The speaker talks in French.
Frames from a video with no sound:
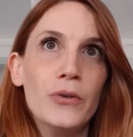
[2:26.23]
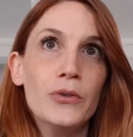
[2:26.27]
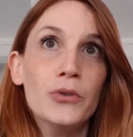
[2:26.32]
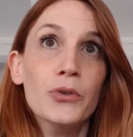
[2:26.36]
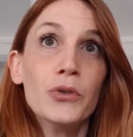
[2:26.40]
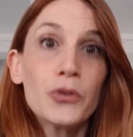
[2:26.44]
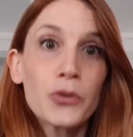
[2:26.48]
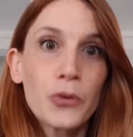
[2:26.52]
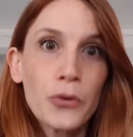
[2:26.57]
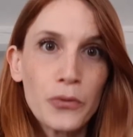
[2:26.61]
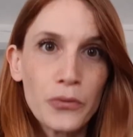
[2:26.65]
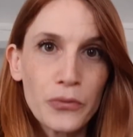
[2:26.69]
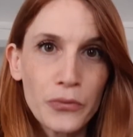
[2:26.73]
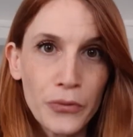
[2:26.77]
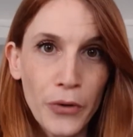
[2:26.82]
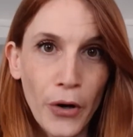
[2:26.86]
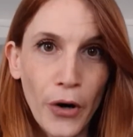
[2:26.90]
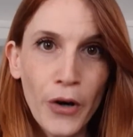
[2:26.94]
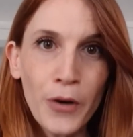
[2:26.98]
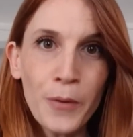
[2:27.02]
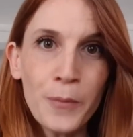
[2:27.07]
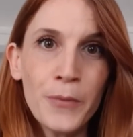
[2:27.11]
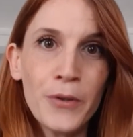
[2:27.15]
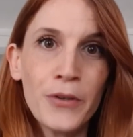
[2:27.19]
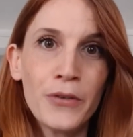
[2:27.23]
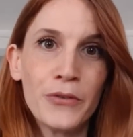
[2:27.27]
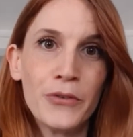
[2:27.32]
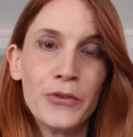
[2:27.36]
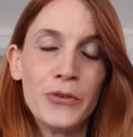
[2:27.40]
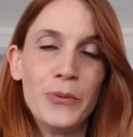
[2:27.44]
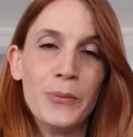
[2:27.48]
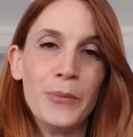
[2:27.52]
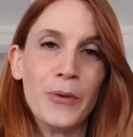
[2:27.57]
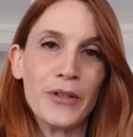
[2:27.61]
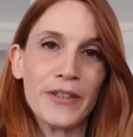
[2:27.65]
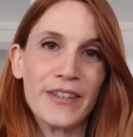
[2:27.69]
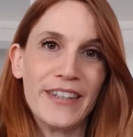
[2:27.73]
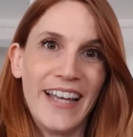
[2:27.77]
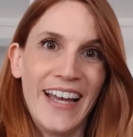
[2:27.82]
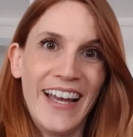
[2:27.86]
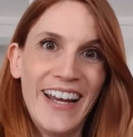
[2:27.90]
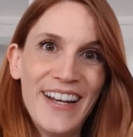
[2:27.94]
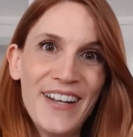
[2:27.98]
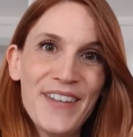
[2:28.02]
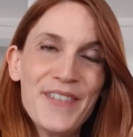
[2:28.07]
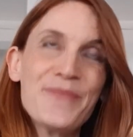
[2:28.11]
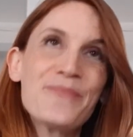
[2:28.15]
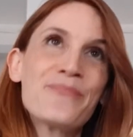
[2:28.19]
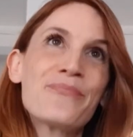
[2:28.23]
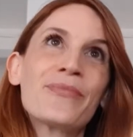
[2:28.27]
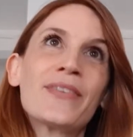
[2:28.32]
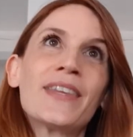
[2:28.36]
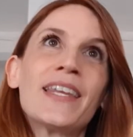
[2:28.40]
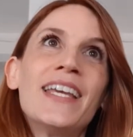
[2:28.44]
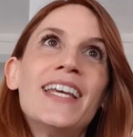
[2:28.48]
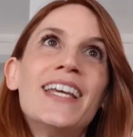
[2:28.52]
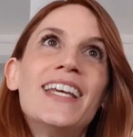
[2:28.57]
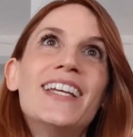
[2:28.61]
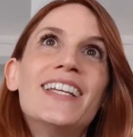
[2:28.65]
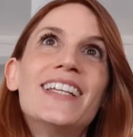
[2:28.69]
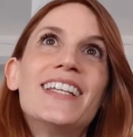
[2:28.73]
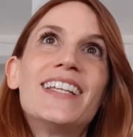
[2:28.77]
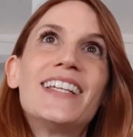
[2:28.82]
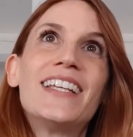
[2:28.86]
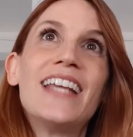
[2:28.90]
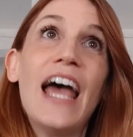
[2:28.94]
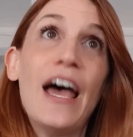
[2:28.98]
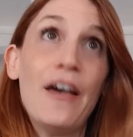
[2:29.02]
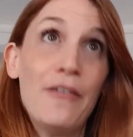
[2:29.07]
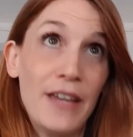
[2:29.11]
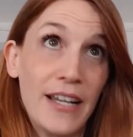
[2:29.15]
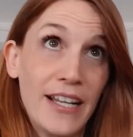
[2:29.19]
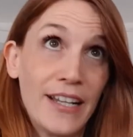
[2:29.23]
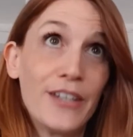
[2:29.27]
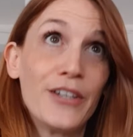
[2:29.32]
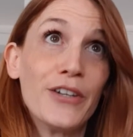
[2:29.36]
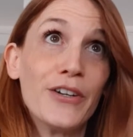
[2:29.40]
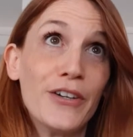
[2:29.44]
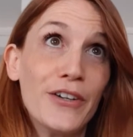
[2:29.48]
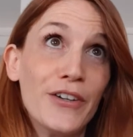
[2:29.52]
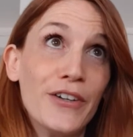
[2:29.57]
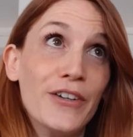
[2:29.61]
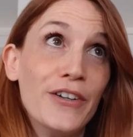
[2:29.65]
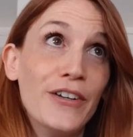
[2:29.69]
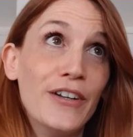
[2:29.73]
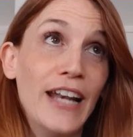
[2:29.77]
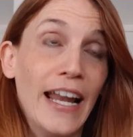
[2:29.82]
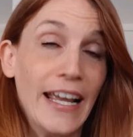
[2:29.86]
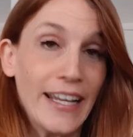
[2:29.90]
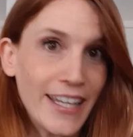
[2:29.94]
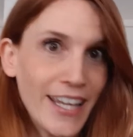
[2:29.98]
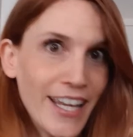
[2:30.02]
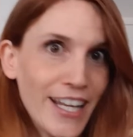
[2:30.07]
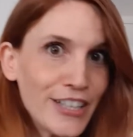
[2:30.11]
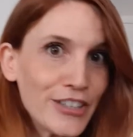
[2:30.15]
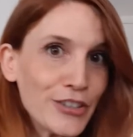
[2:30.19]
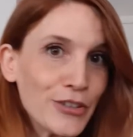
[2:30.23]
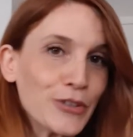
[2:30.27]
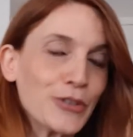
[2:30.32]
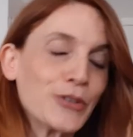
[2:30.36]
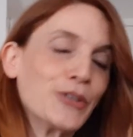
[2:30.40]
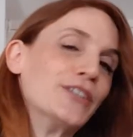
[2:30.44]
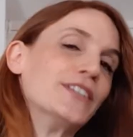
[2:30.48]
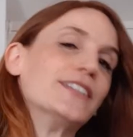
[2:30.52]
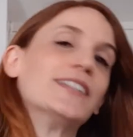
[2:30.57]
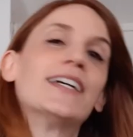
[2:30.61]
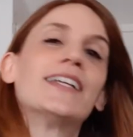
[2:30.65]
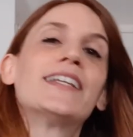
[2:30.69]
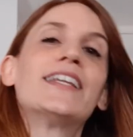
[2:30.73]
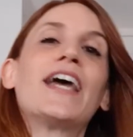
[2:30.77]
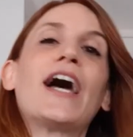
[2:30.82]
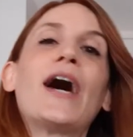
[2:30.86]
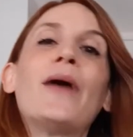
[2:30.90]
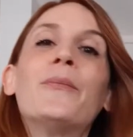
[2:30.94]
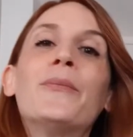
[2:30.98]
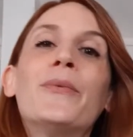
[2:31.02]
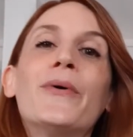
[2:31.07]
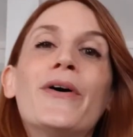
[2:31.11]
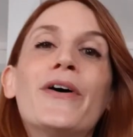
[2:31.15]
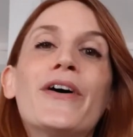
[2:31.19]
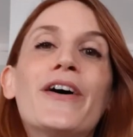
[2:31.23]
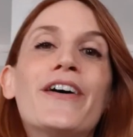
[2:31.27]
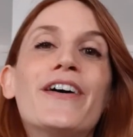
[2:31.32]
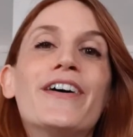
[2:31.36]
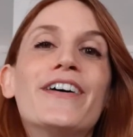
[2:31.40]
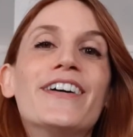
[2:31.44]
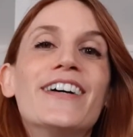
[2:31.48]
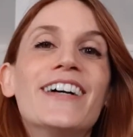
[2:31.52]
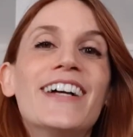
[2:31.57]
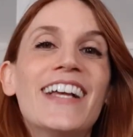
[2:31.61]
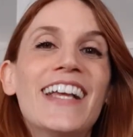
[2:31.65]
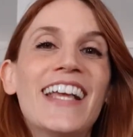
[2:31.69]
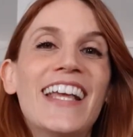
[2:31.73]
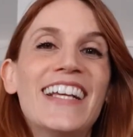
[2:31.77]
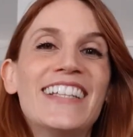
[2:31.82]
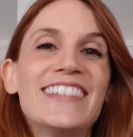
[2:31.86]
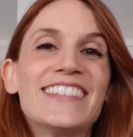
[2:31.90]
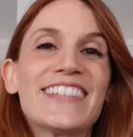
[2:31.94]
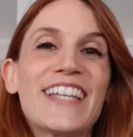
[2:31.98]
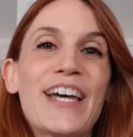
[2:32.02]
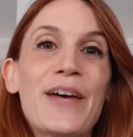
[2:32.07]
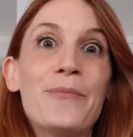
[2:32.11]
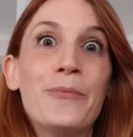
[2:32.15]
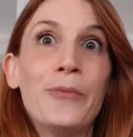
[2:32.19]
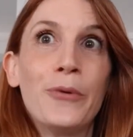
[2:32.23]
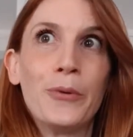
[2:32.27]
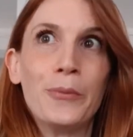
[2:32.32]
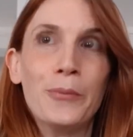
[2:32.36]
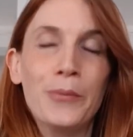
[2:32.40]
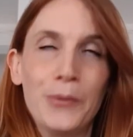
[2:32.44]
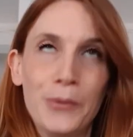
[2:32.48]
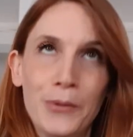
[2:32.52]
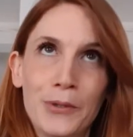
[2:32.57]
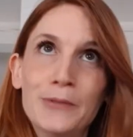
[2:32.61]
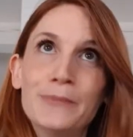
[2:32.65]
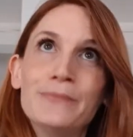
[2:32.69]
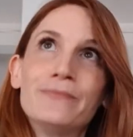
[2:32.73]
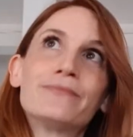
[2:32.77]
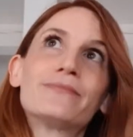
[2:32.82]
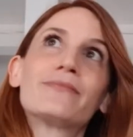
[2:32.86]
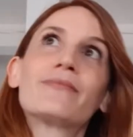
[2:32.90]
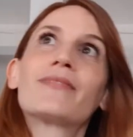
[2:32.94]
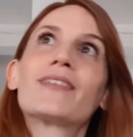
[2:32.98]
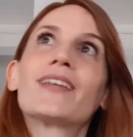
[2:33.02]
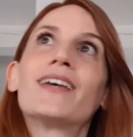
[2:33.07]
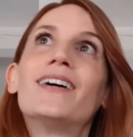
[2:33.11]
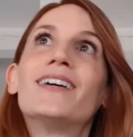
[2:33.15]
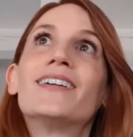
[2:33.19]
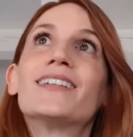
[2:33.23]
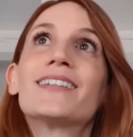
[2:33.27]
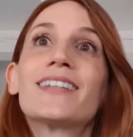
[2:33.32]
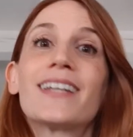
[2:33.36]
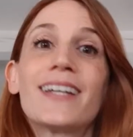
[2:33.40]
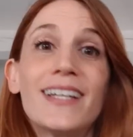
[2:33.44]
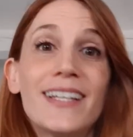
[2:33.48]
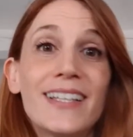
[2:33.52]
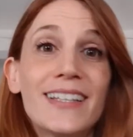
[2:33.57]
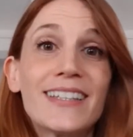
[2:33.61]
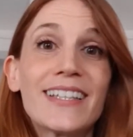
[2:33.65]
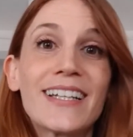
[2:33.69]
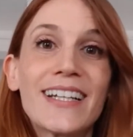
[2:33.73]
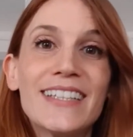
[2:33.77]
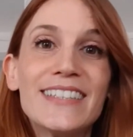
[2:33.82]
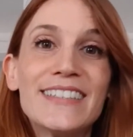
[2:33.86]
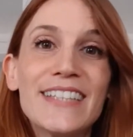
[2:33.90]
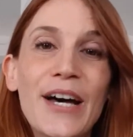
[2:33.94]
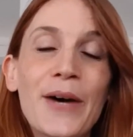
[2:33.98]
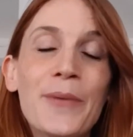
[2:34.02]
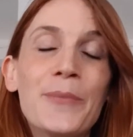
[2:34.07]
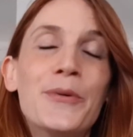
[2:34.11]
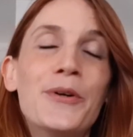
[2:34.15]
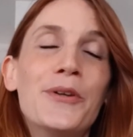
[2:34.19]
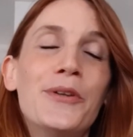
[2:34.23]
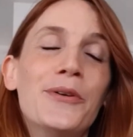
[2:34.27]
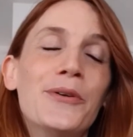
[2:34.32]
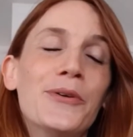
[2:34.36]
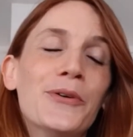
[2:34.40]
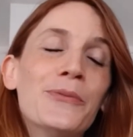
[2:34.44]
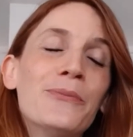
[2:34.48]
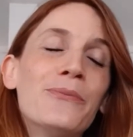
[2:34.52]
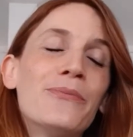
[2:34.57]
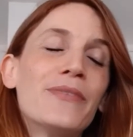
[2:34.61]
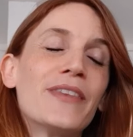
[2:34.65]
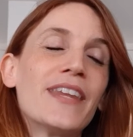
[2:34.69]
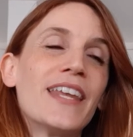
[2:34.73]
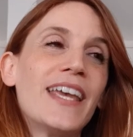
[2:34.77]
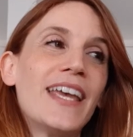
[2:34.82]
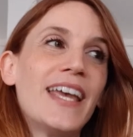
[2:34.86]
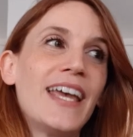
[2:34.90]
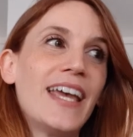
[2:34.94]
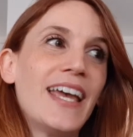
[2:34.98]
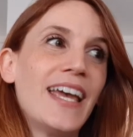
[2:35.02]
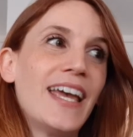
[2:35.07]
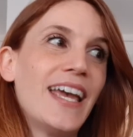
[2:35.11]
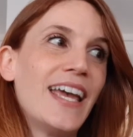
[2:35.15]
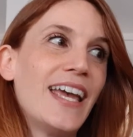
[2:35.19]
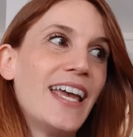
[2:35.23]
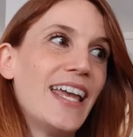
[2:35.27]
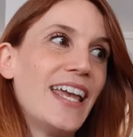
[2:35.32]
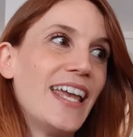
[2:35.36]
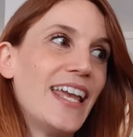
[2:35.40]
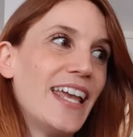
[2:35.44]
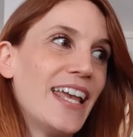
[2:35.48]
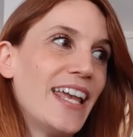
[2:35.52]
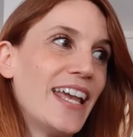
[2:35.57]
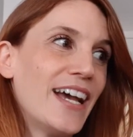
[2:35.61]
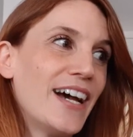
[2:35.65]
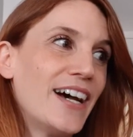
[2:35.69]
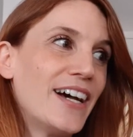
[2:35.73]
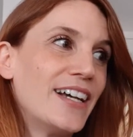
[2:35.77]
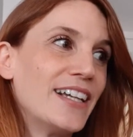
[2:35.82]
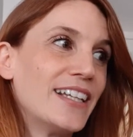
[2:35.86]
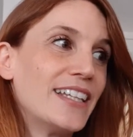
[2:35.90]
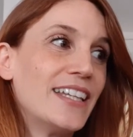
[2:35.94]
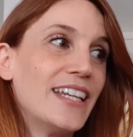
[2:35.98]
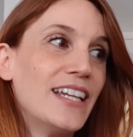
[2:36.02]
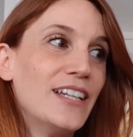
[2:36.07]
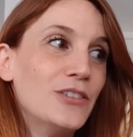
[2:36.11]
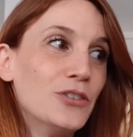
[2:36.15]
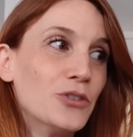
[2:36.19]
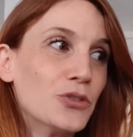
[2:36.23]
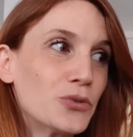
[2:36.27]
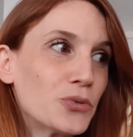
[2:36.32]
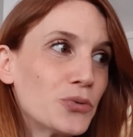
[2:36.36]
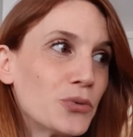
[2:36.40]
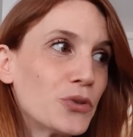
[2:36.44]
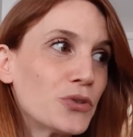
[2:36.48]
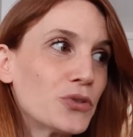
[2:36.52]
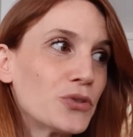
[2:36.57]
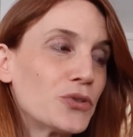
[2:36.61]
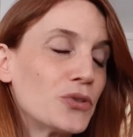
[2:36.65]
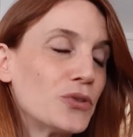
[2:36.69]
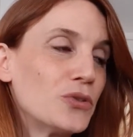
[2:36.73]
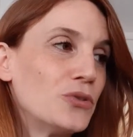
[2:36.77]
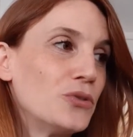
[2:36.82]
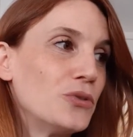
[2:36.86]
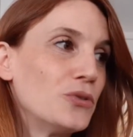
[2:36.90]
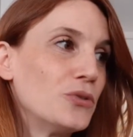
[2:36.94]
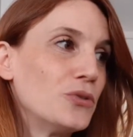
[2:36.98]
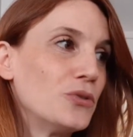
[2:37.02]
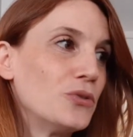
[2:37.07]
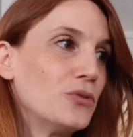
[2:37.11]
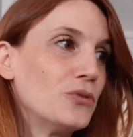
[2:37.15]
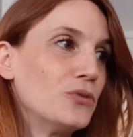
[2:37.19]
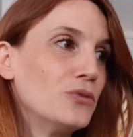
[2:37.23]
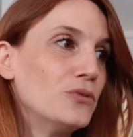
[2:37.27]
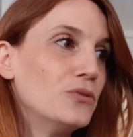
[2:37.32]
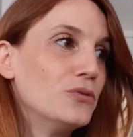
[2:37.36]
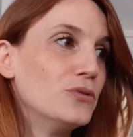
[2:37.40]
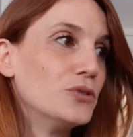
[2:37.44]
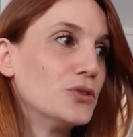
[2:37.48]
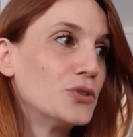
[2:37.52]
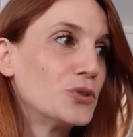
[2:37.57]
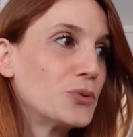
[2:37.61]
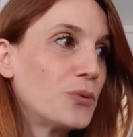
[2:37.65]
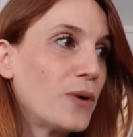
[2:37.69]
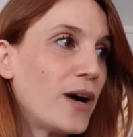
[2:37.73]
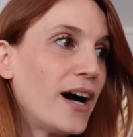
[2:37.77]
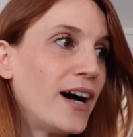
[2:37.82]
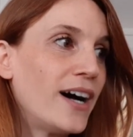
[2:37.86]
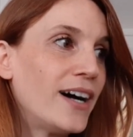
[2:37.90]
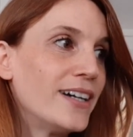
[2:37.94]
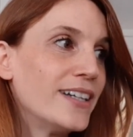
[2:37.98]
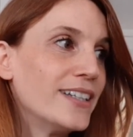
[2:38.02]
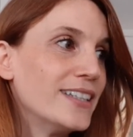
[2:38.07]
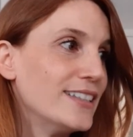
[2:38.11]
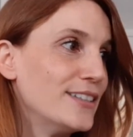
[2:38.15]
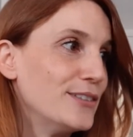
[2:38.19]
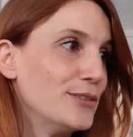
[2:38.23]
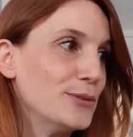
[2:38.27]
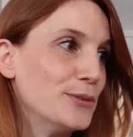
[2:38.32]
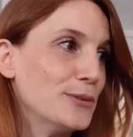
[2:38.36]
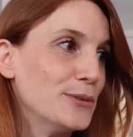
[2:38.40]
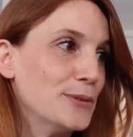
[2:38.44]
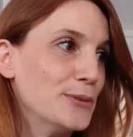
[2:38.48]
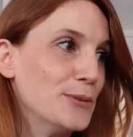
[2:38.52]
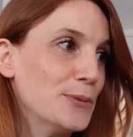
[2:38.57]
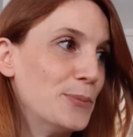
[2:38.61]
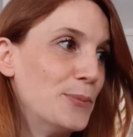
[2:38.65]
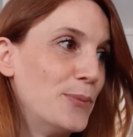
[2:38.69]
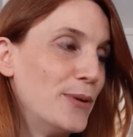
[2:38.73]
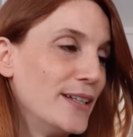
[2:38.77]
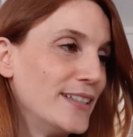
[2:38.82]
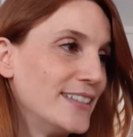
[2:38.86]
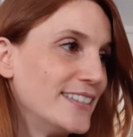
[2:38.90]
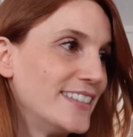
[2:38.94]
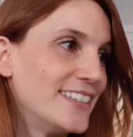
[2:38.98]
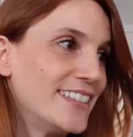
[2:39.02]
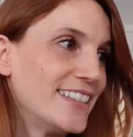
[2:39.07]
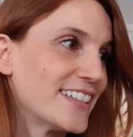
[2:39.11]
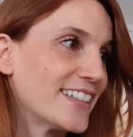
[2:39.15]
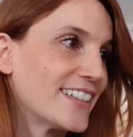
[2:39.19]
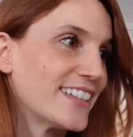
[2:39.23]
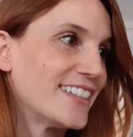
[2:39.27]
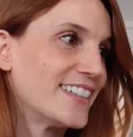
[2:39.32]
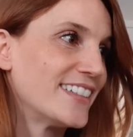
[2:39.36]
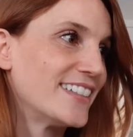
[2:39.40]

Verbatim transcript: autre, forme de mental avec laquelle j'entretiens des rapports extrêmement beaux, très très harmonieux et qui est une source de, joie et de, plaisir